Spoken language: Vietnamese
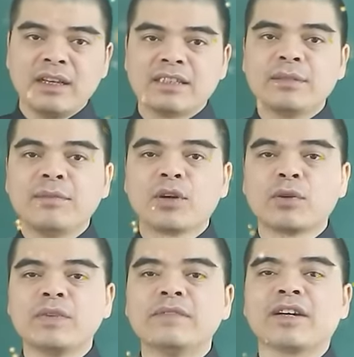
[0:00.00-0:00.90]
Xin mời
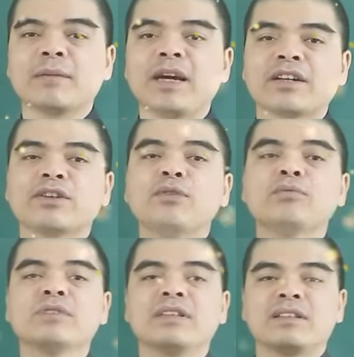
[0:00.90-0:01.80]
quý vị và các bạn
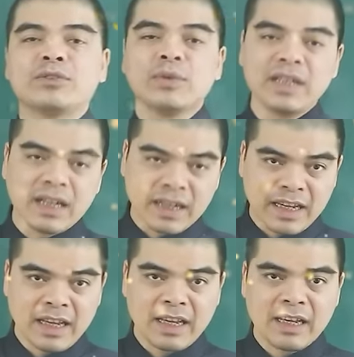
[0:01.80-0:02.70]
cùng chú ý lắng
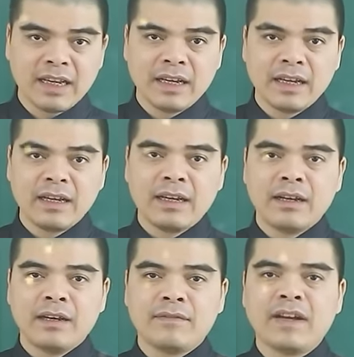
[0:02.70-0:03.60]
nghe
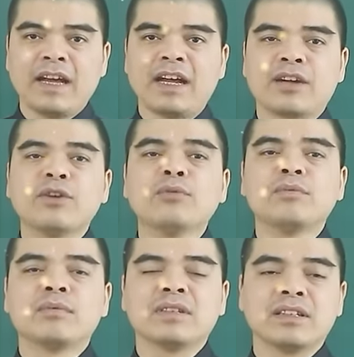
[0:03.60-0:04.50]
và
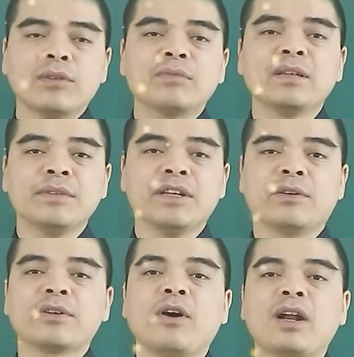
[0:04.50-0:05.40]
cùng tử thông tìm
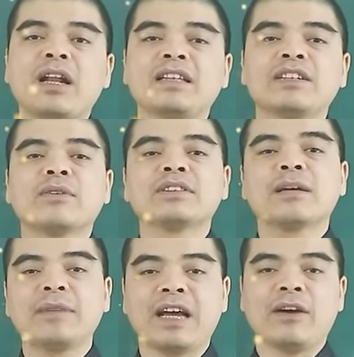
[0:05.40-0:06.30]
hiểu đó là những con
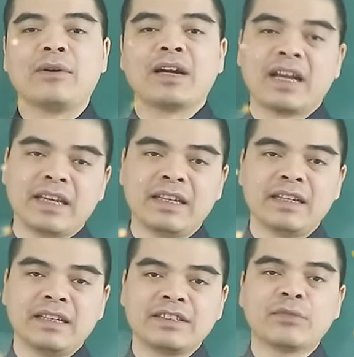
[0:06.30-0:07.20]
giáp nào ngay
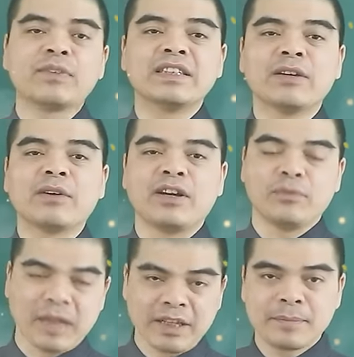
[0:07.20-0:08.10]
trong video ngày
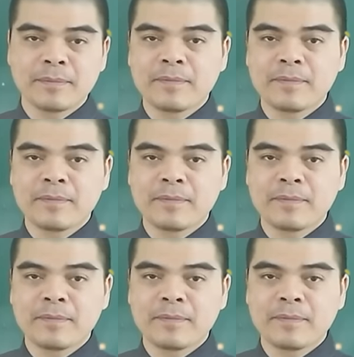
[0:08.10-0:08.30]
hôm nay.